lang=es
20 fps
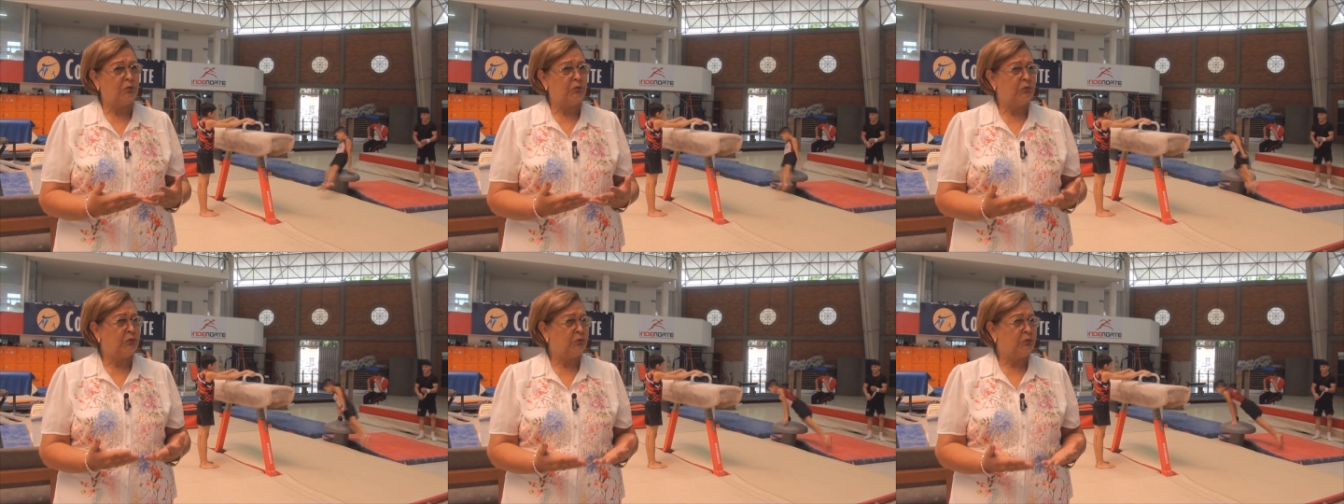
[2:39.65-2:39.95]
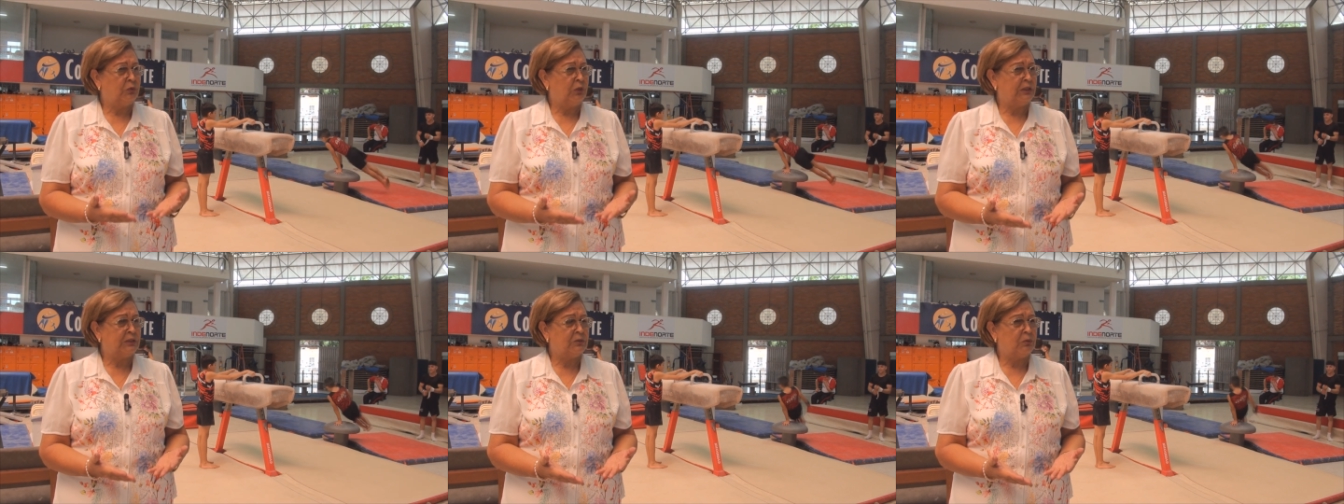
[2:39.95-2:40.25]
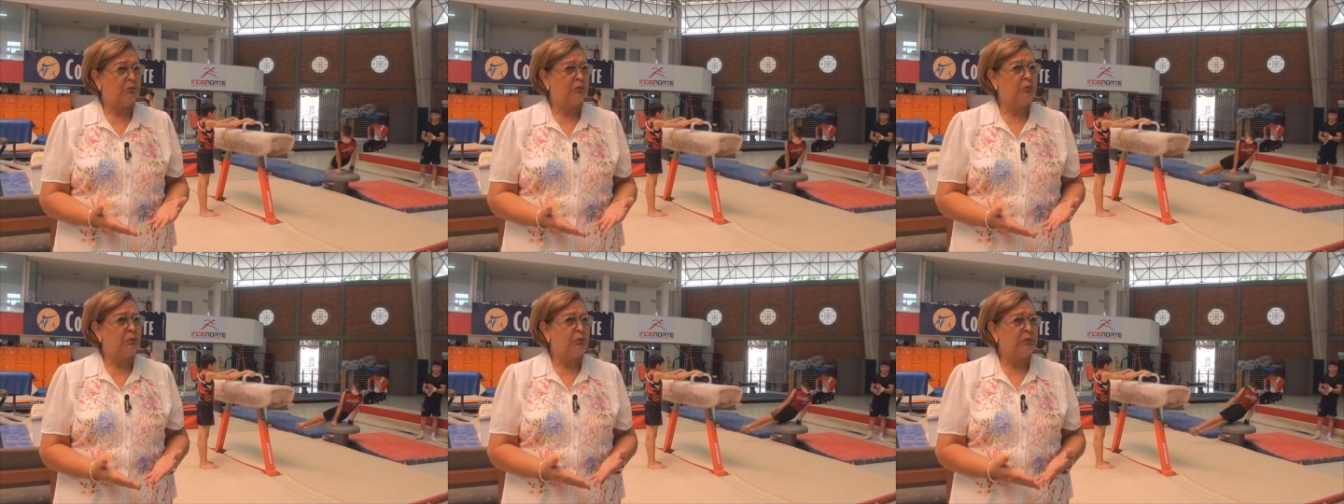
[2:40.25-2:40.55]
con
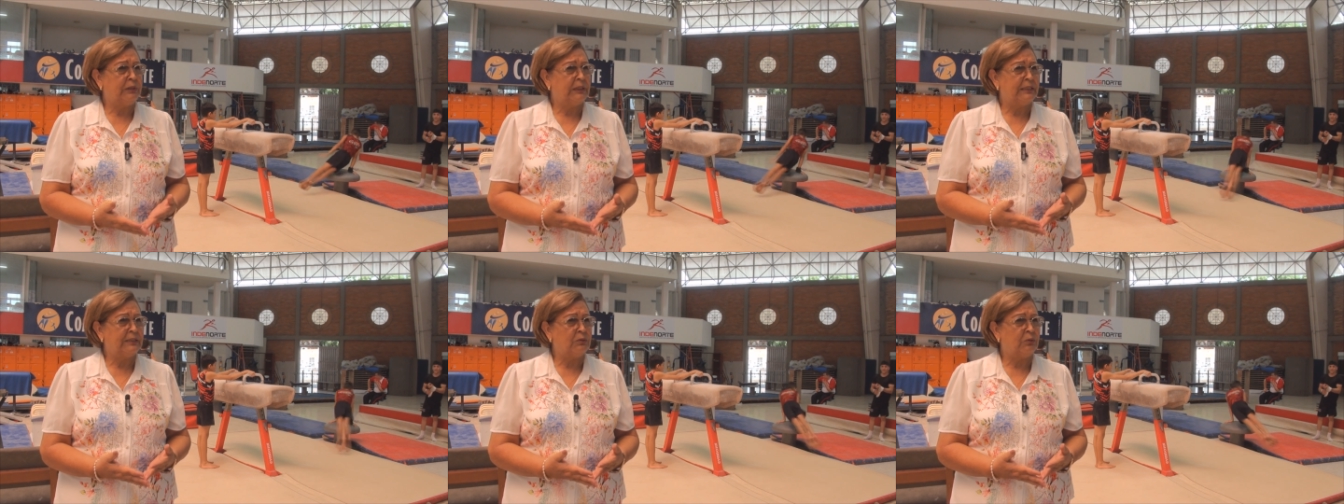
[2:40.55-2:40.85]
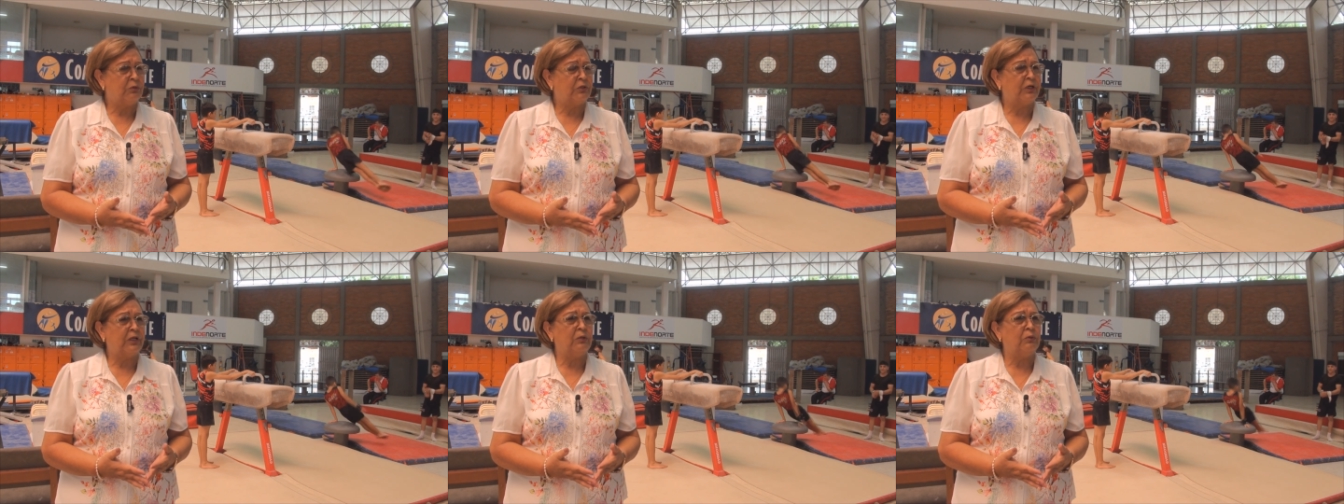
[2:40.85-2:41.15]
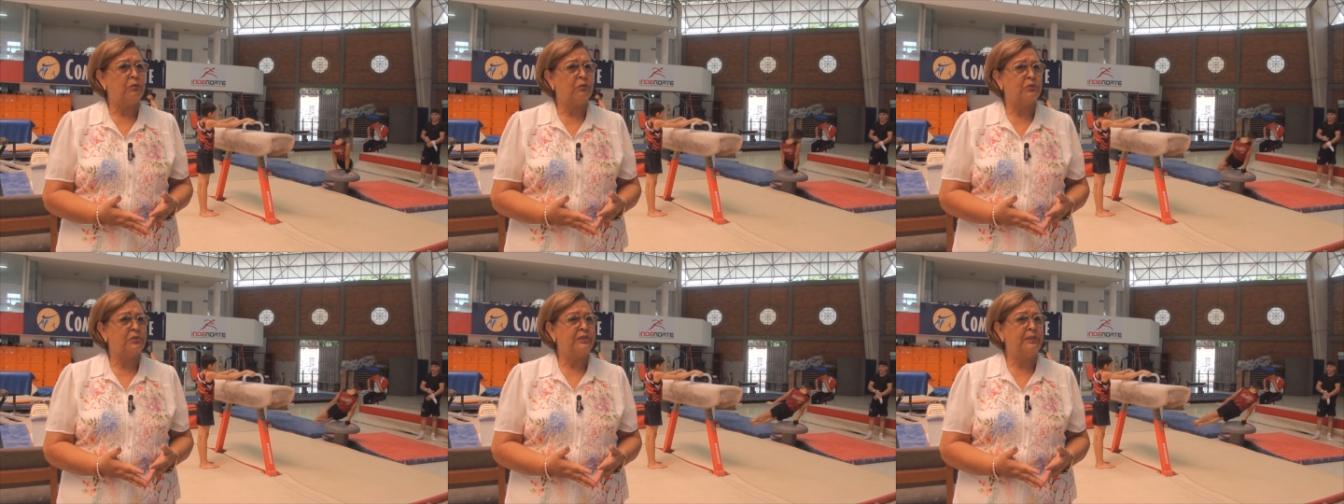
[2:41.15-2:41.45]
las conductas, con
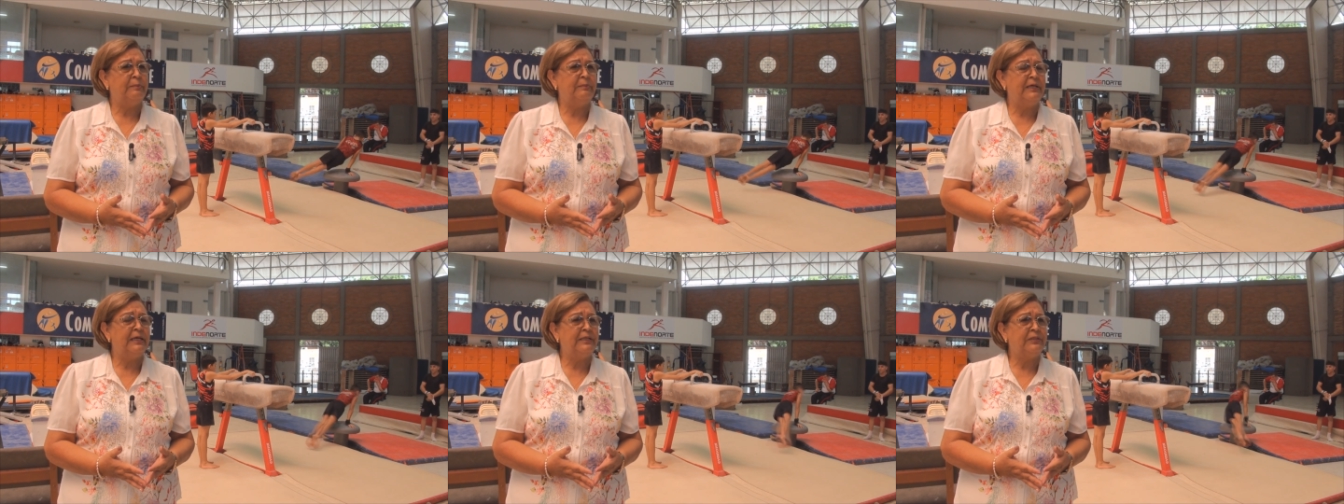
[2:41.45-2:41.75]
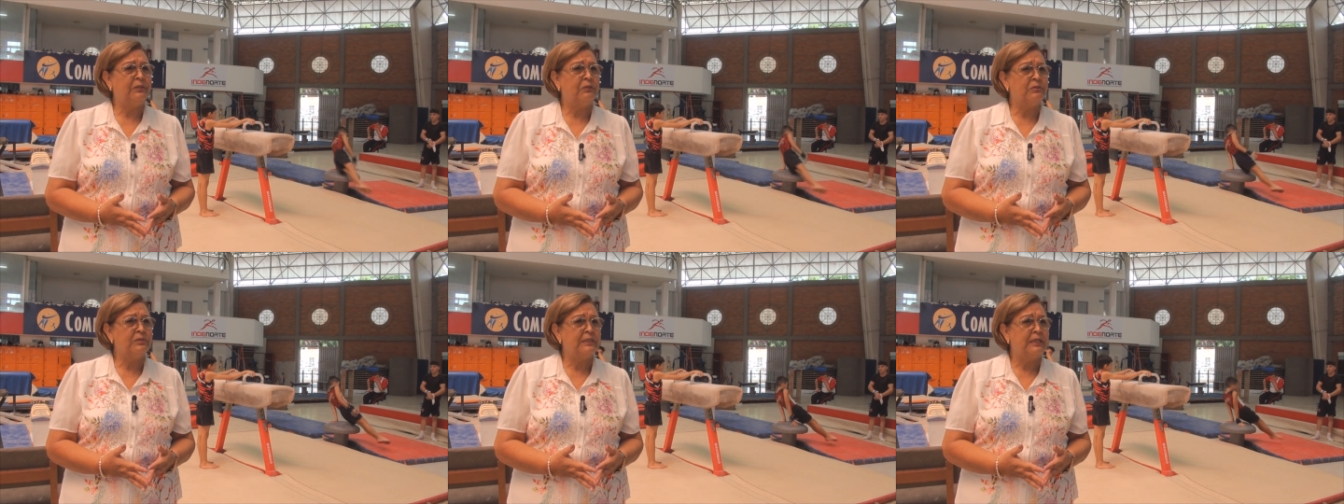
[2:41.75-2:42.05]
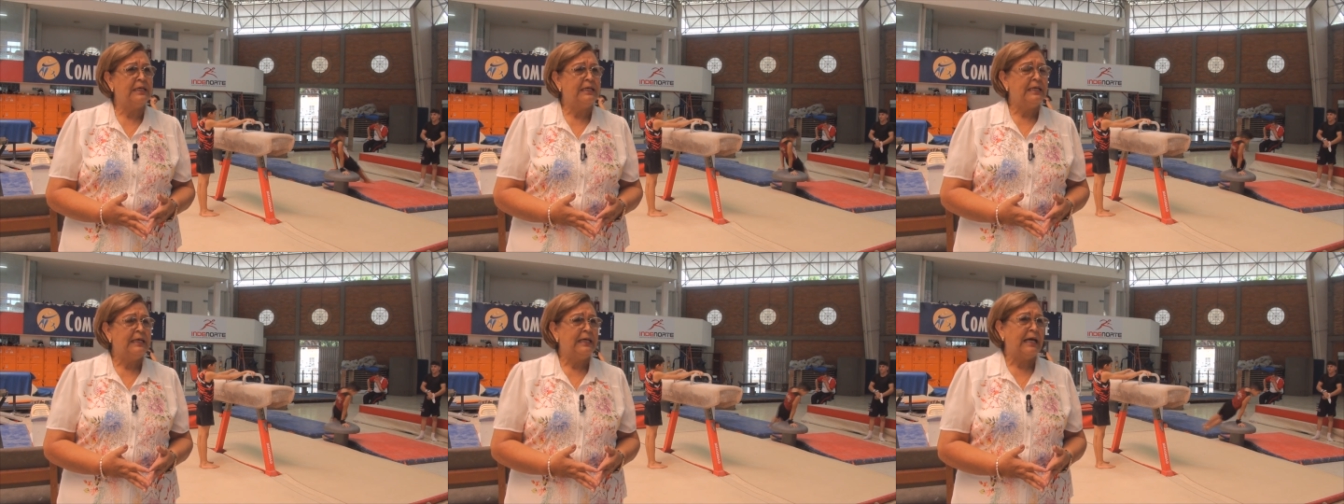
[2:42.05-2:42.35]
reconocimientos,